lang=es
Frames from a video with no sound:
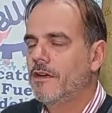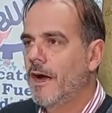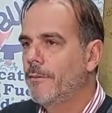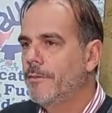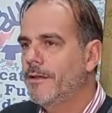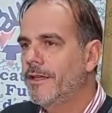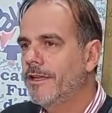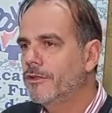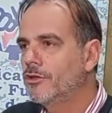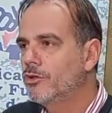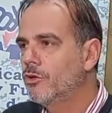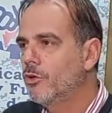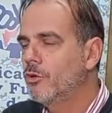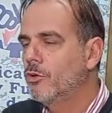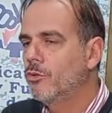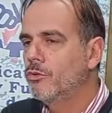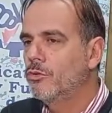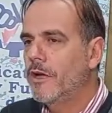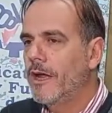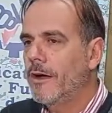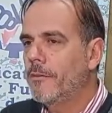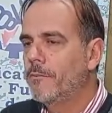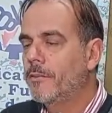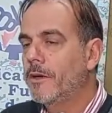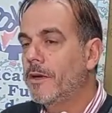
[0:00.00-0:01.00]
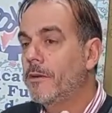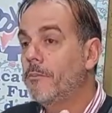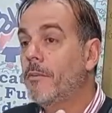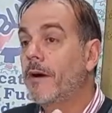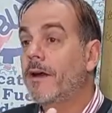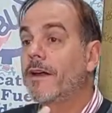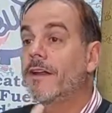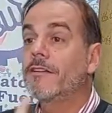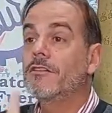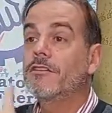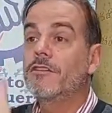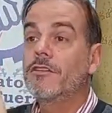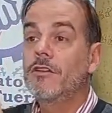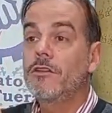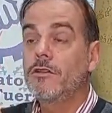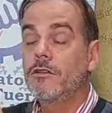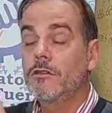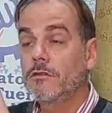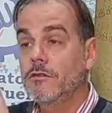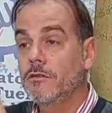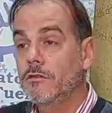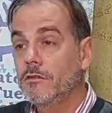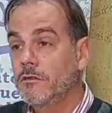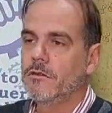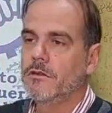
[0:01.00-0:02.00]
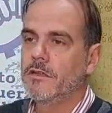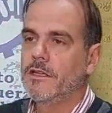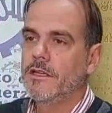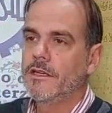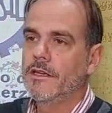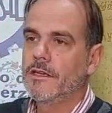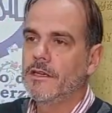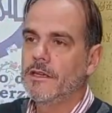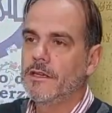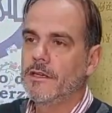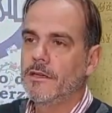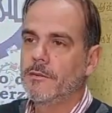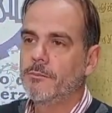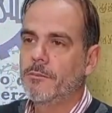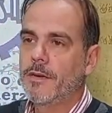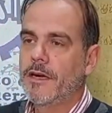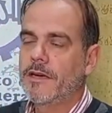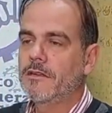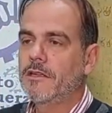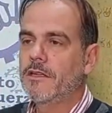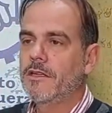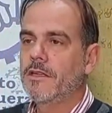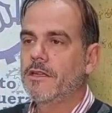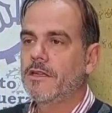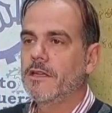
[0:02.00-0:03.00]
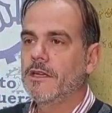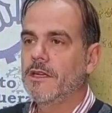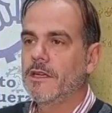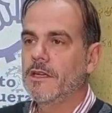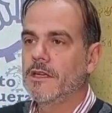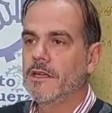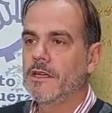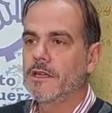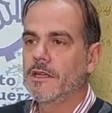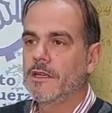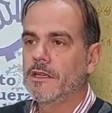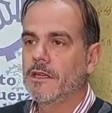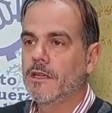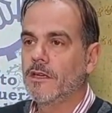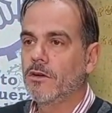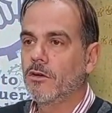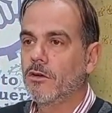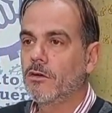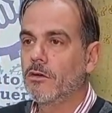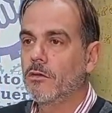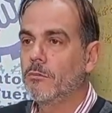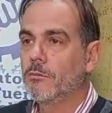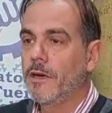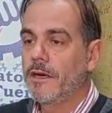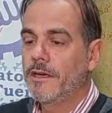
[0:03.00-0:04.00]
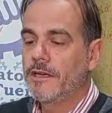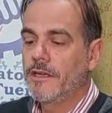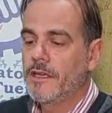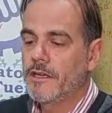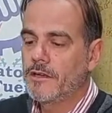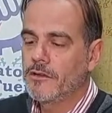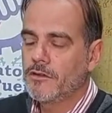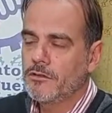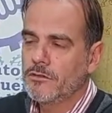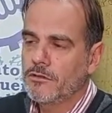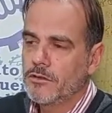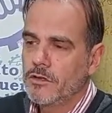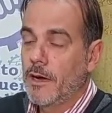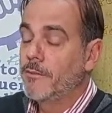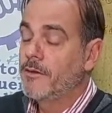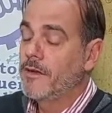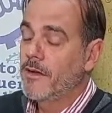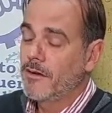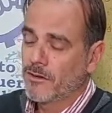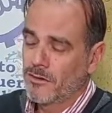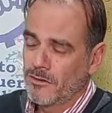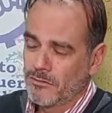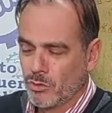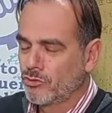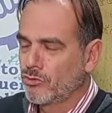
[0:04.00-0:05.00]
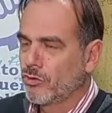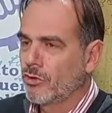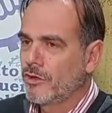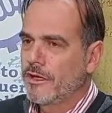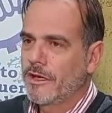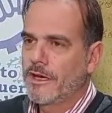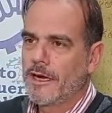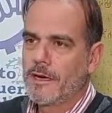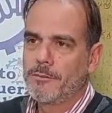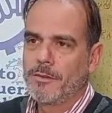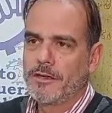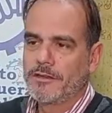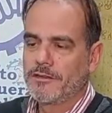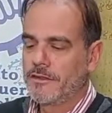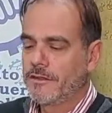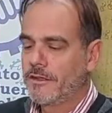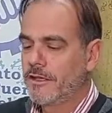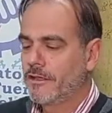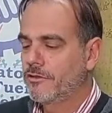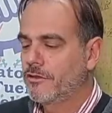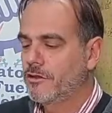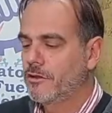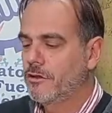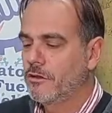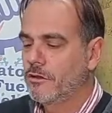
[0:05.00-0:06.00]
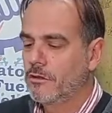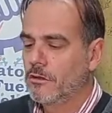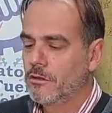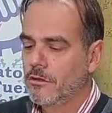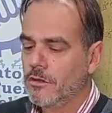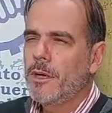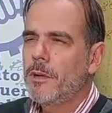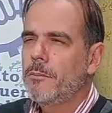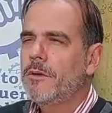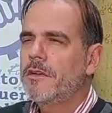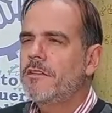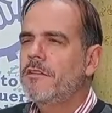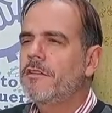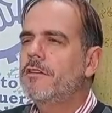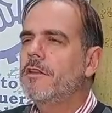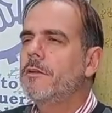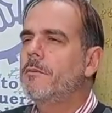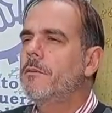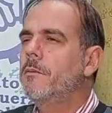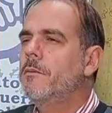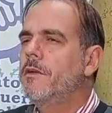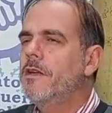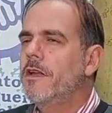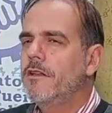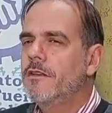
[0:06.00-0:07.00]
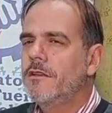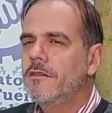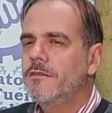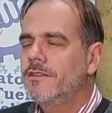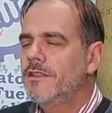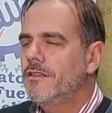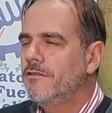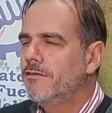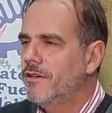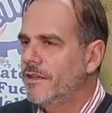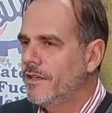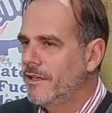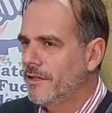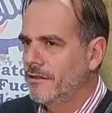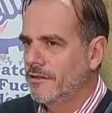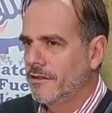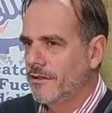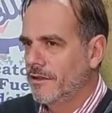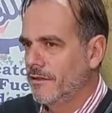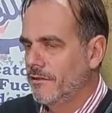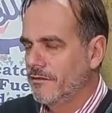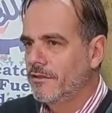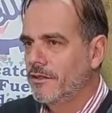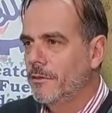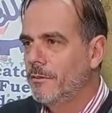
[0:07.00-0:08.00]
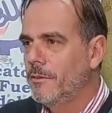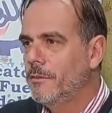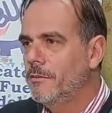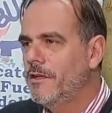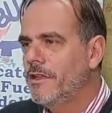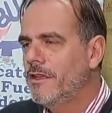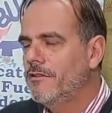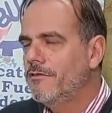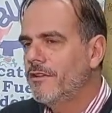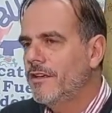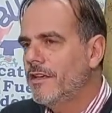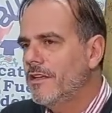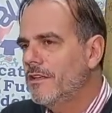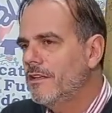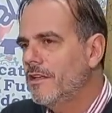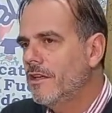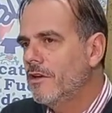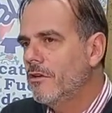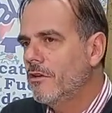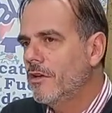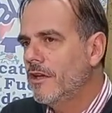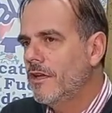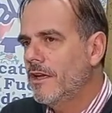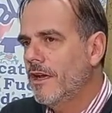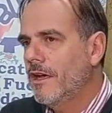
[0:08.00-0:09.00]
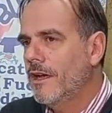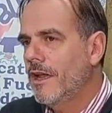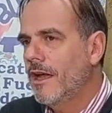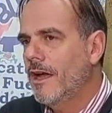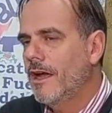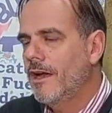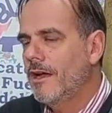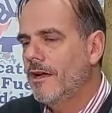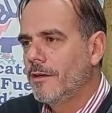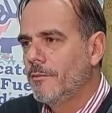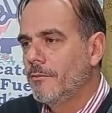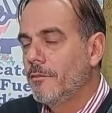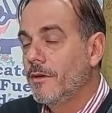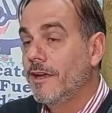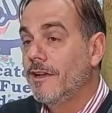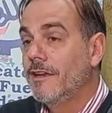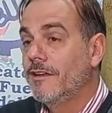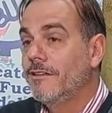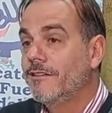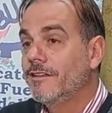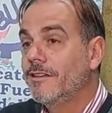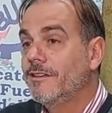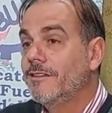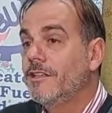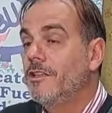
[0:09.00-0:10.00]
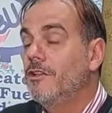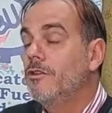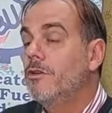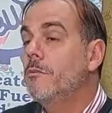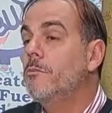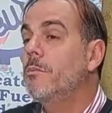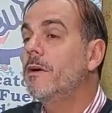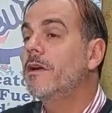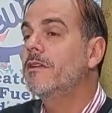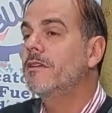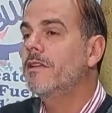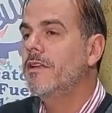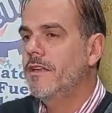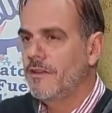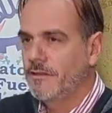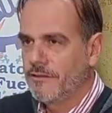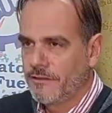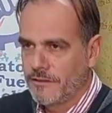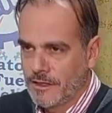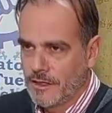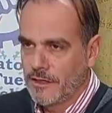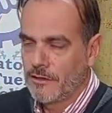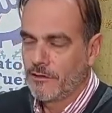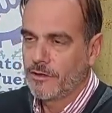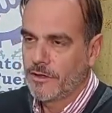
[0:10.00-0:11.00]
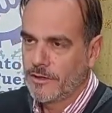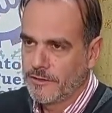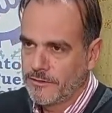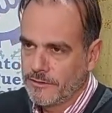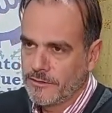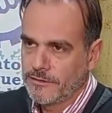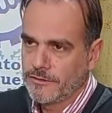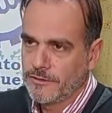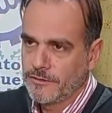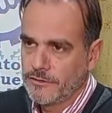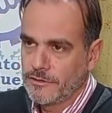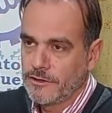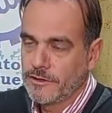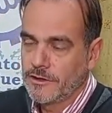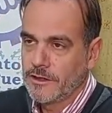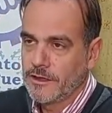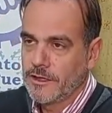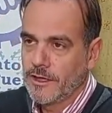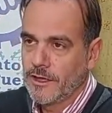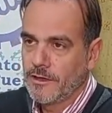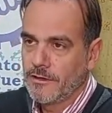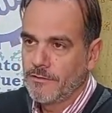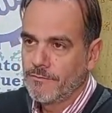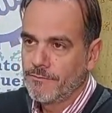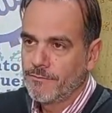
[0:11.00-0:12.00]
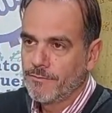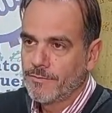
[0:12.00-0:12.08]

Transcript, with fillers: Había toda una preparación de parte de, los compañeros, había cursos de capacitación, pero aparte se vivía diferente, se vivía diferente lo que era eh, el sentido de pertenencia a la organización sindical.